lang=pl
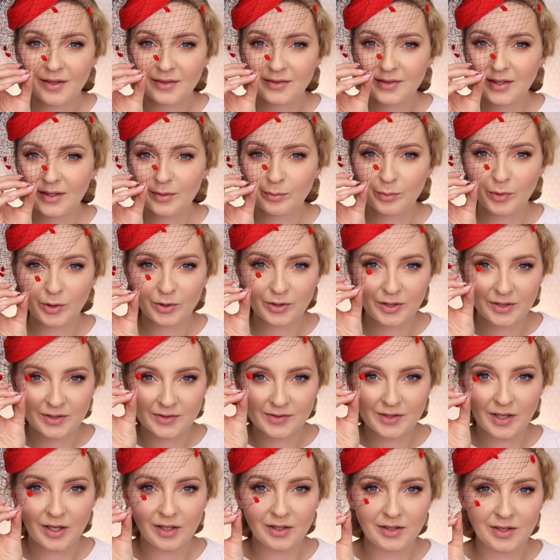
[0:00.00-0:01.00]
Ten model
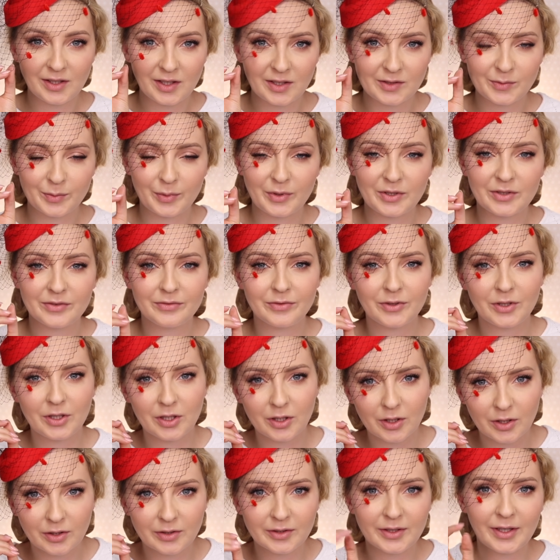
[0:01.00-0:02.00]
z AliExpress
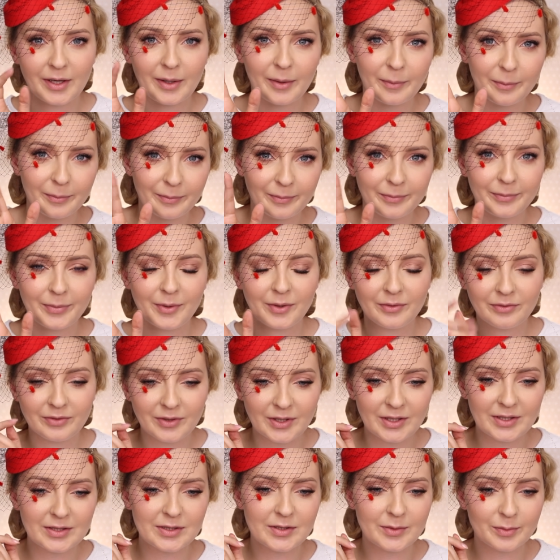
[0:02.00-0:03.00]
wygląda
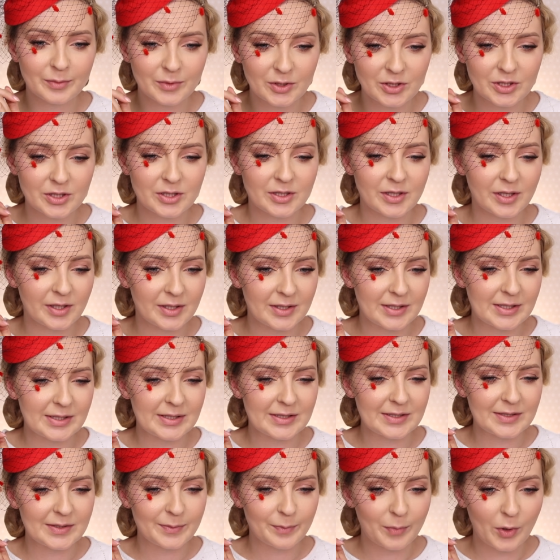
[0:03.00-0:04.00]
powiedzmy, że
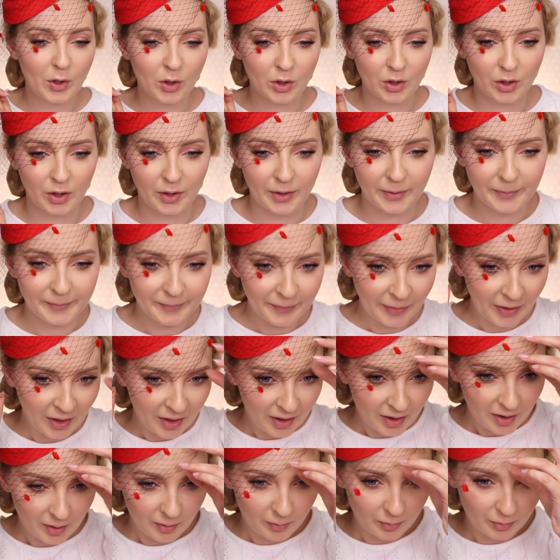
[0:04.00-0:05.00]
spoko,
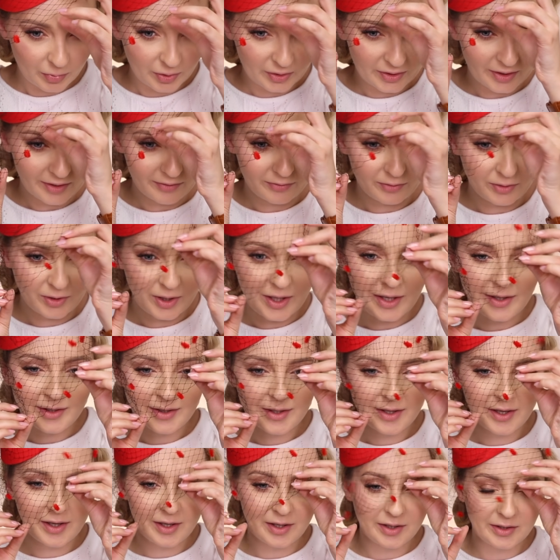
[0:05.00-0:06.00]
bo ta
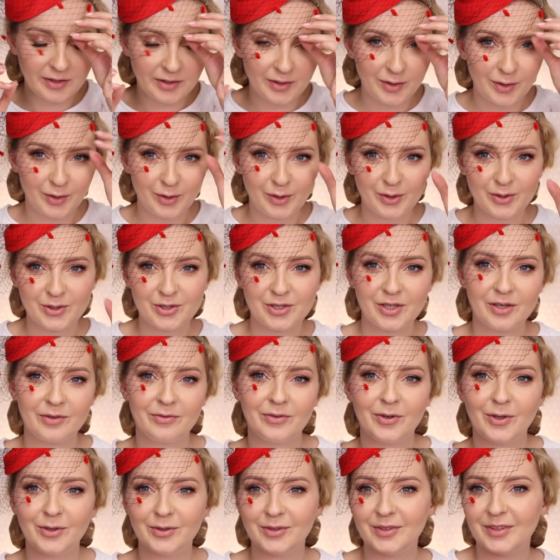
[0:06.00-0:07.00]
woalka i kolor
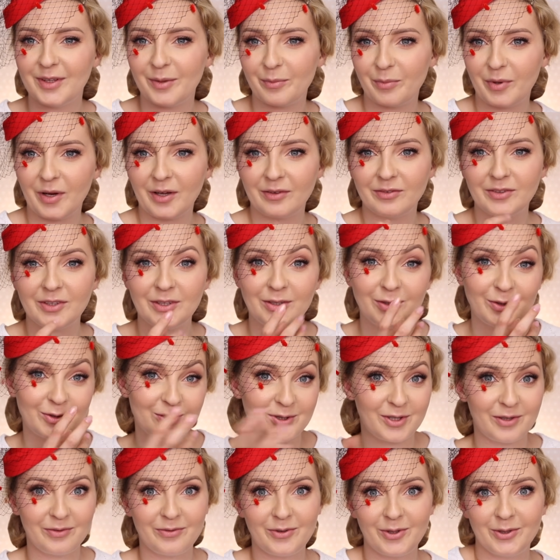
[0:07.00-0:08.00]
czerwony naprawdę do
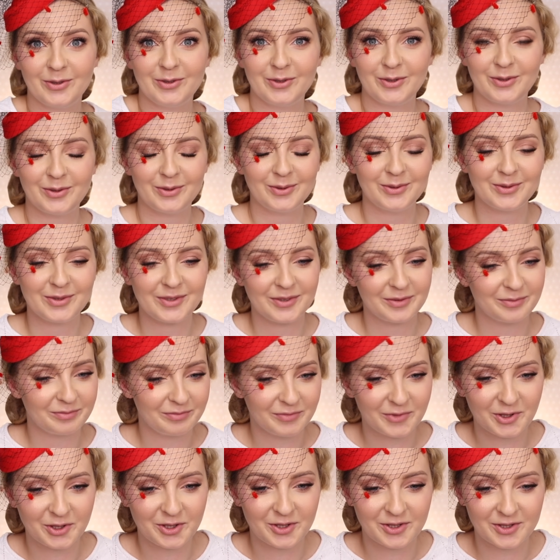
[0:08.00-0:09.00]
czerwonych ust,
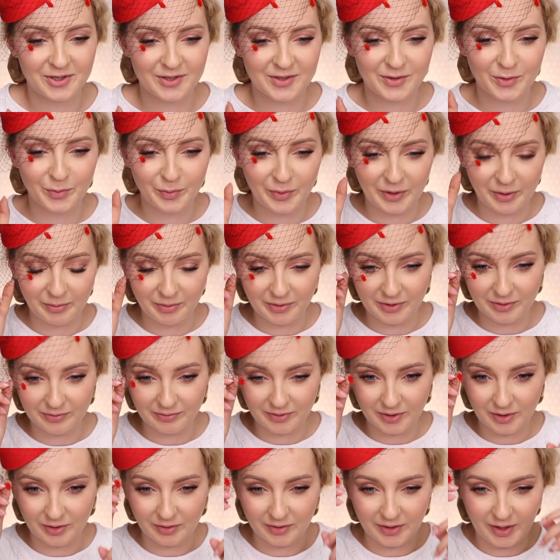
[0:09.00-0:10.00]
myślę, że super by to
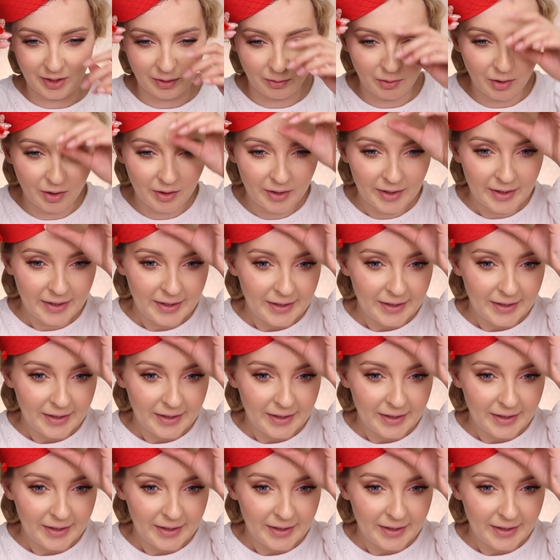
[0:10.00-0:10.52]
wyglądało.